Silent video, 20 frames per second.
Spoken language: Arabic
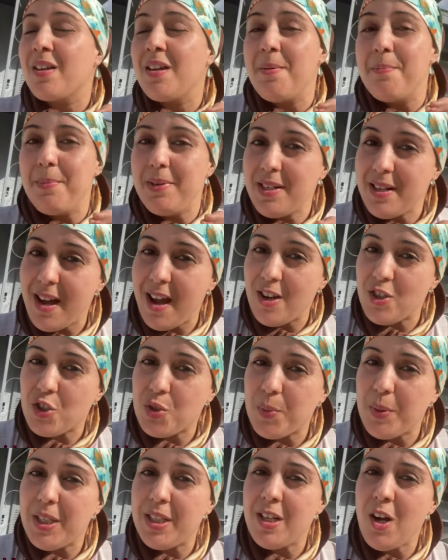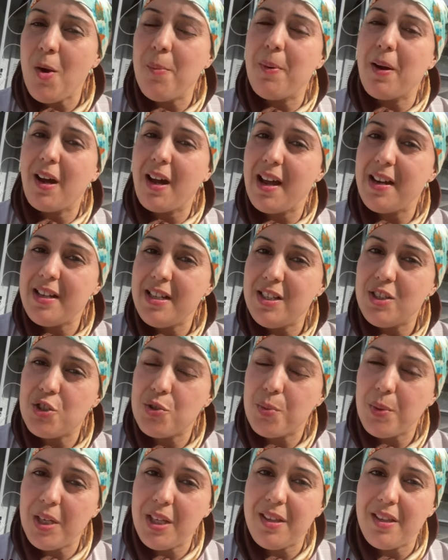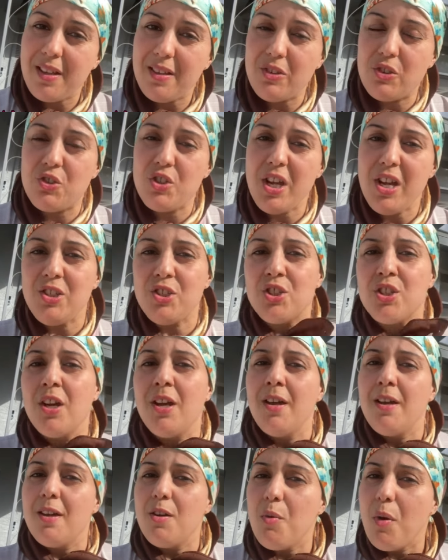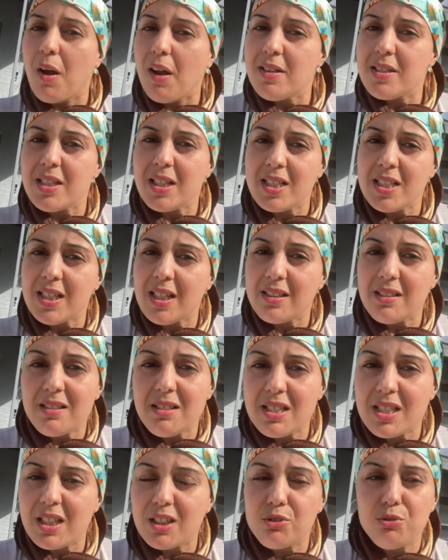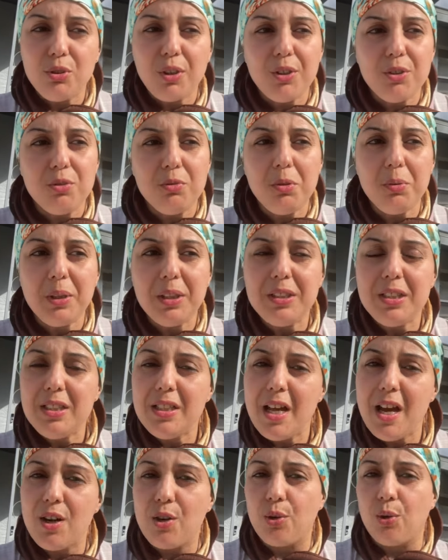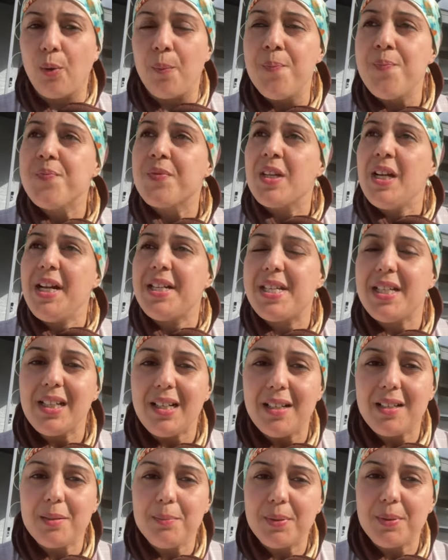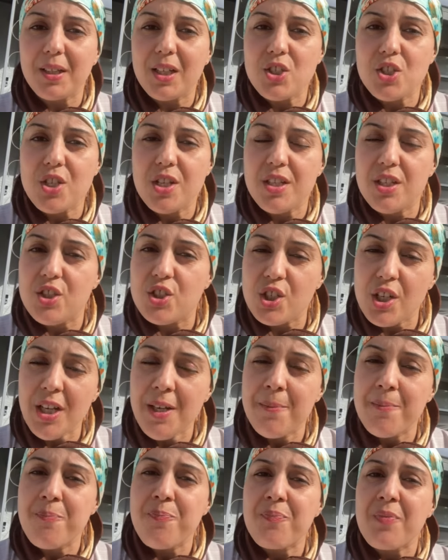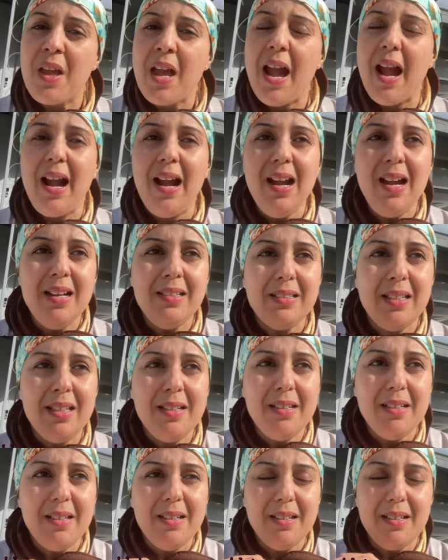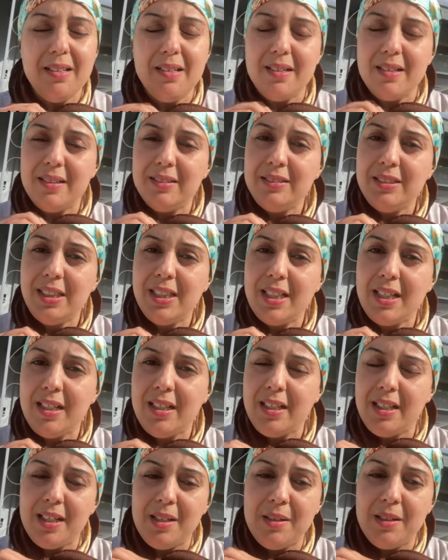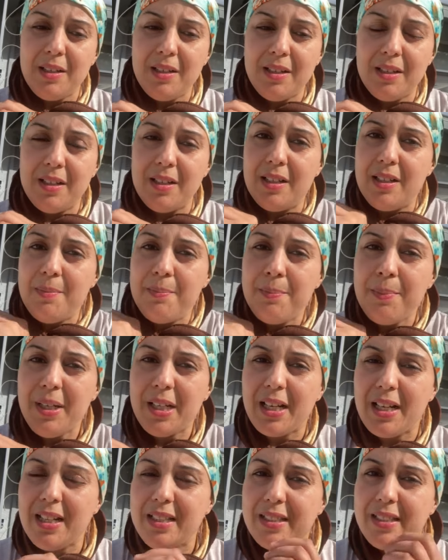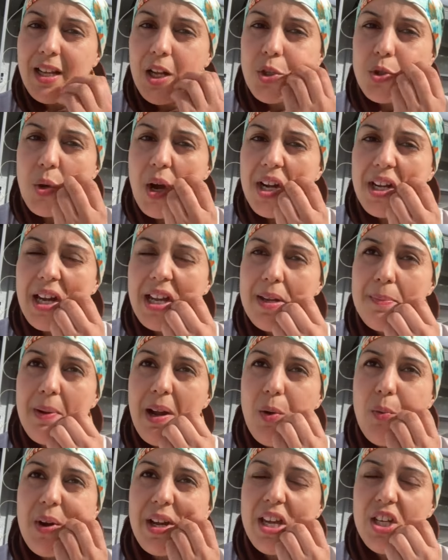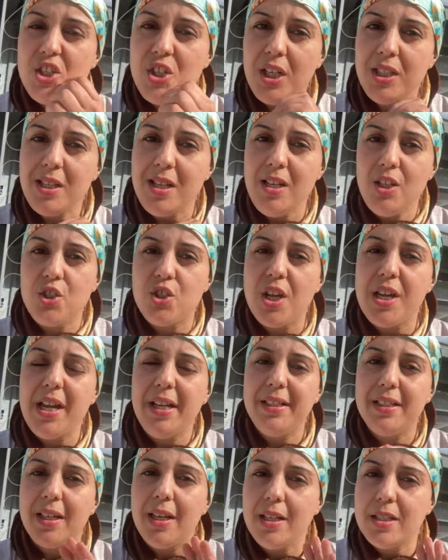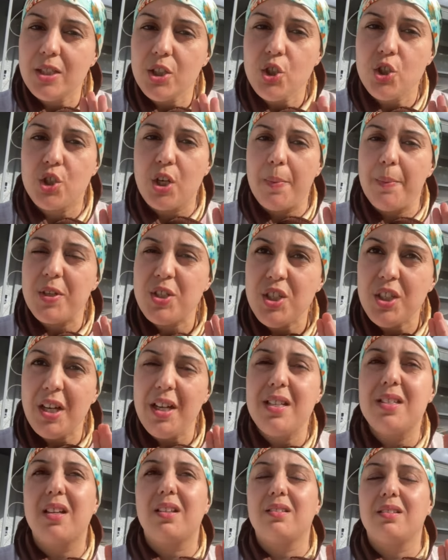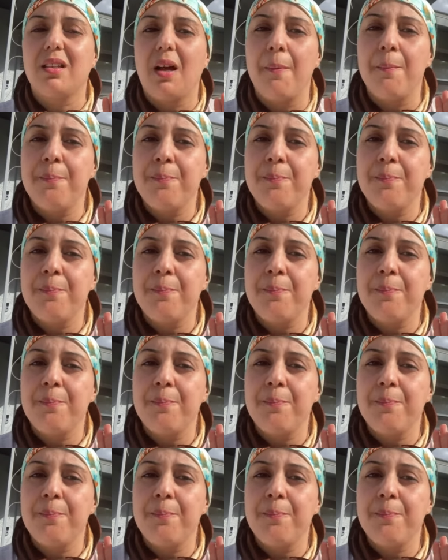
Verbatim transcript: منها شويه باقا لي شويه ديال الدجاج ايوا قلت اختي غادي نسخنو غير هو وغادي ناكلو حتى يقرب راجلي يجي عاد آه، ندير ليه الماكله ديالته هكايا مع هو كيجي حتى العشاء يعني كيتعشى ماشي كيتغدى